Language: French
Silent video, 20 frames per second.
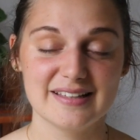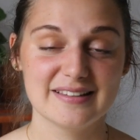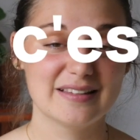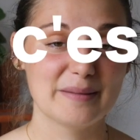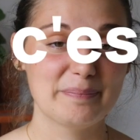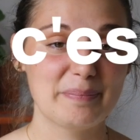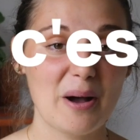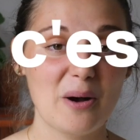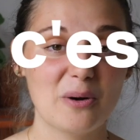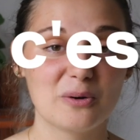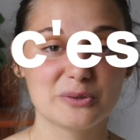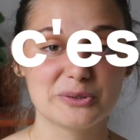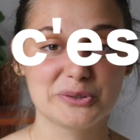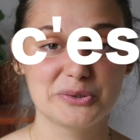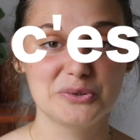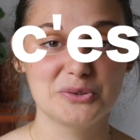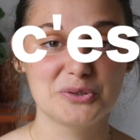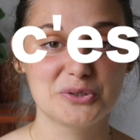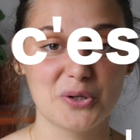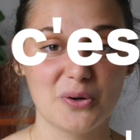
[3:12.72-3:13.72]
C'est pas en
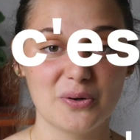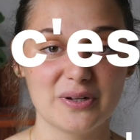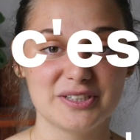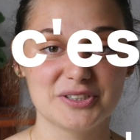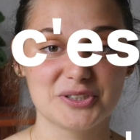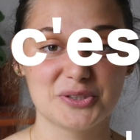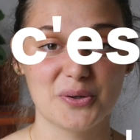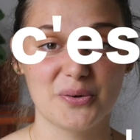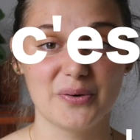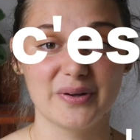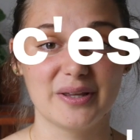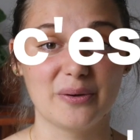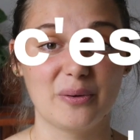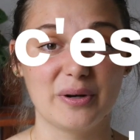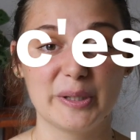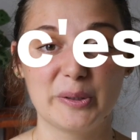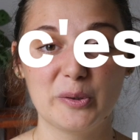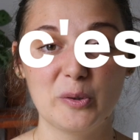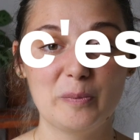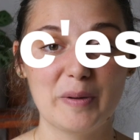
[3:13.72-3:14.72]
jugeant les gens et en
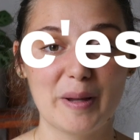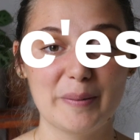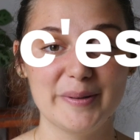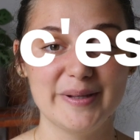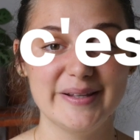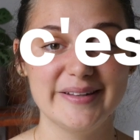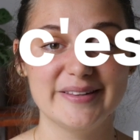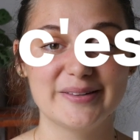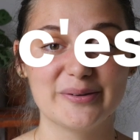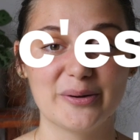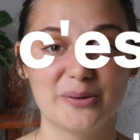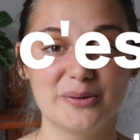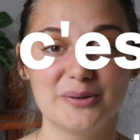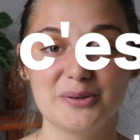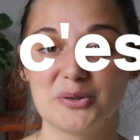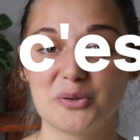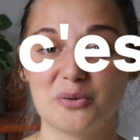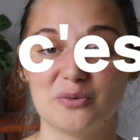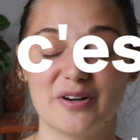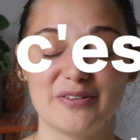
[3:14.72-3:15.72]
les
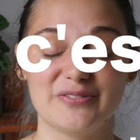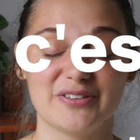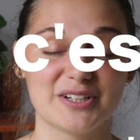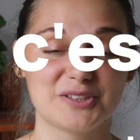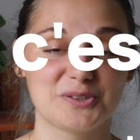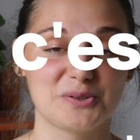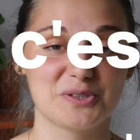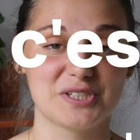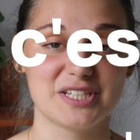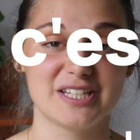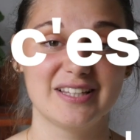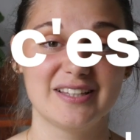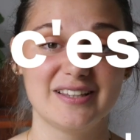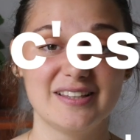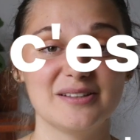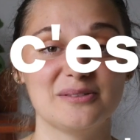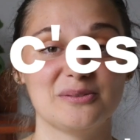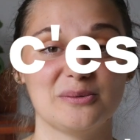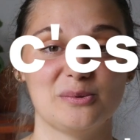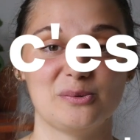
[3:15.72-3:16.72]
culpabilisant qu'on va faire changer
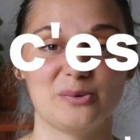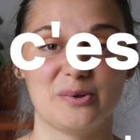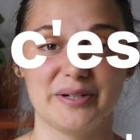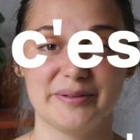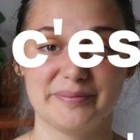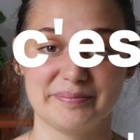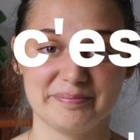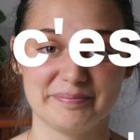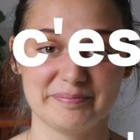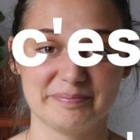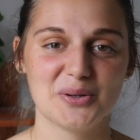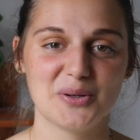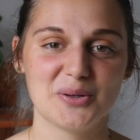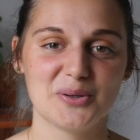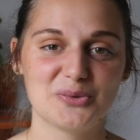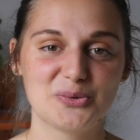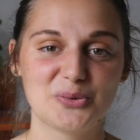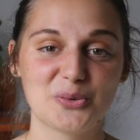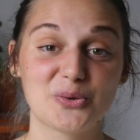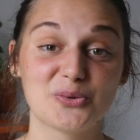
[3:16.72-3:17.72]
qui que ce soit.
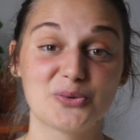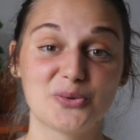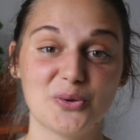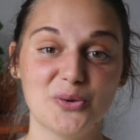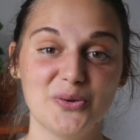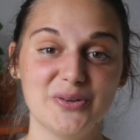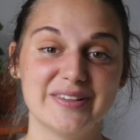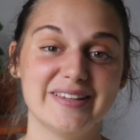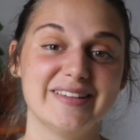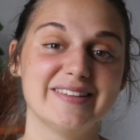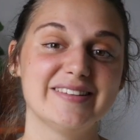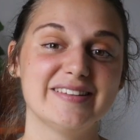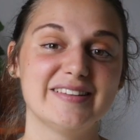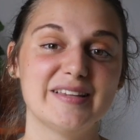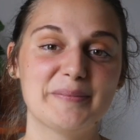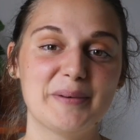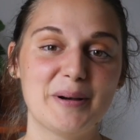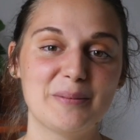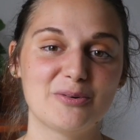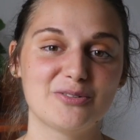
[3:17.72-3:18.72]
Sur ce,
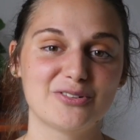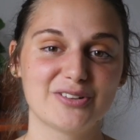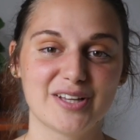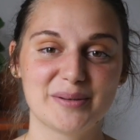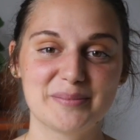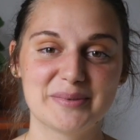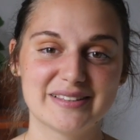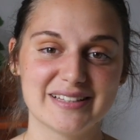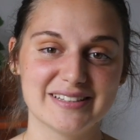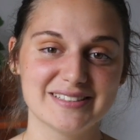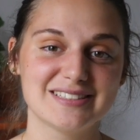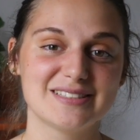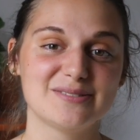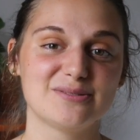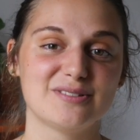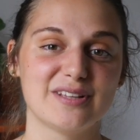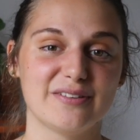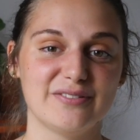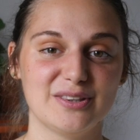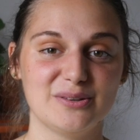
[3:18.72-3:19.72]
n'hésitez pas à m'envoyer un message
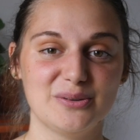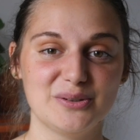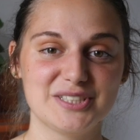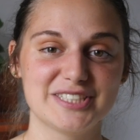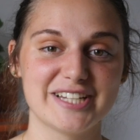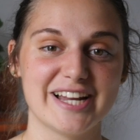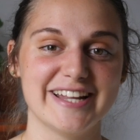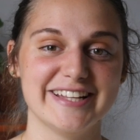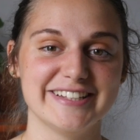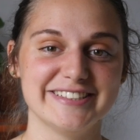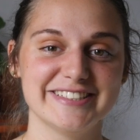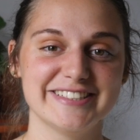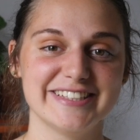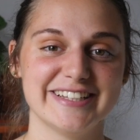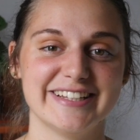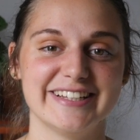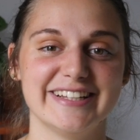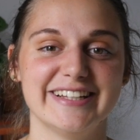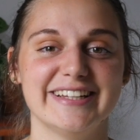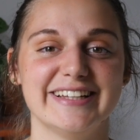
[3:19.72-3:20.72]
si vous avez d'autres challenges
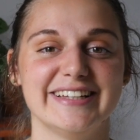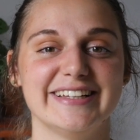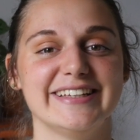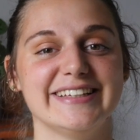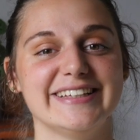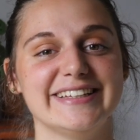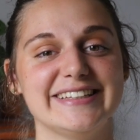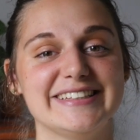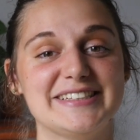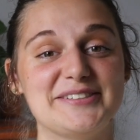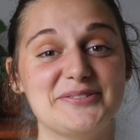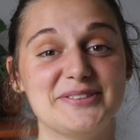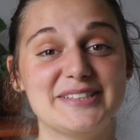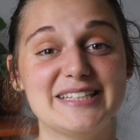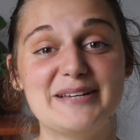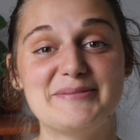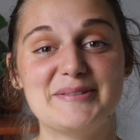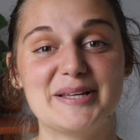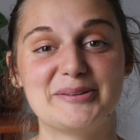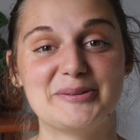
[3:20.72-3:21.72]
et je vous
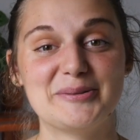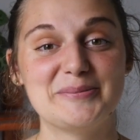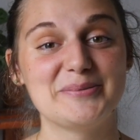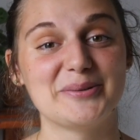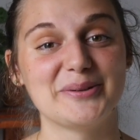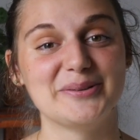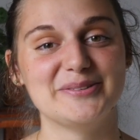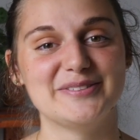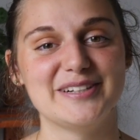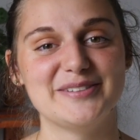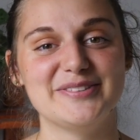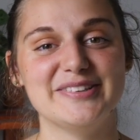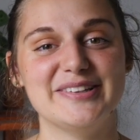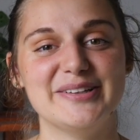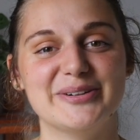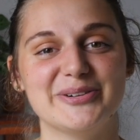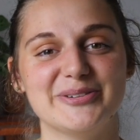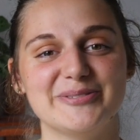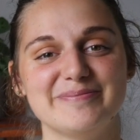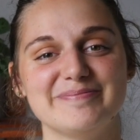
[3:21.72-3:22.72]
dis à bientôt pour une nouvelle
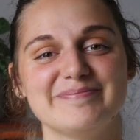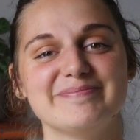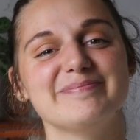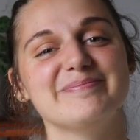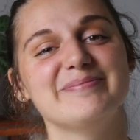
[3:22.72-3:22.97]
vidéo.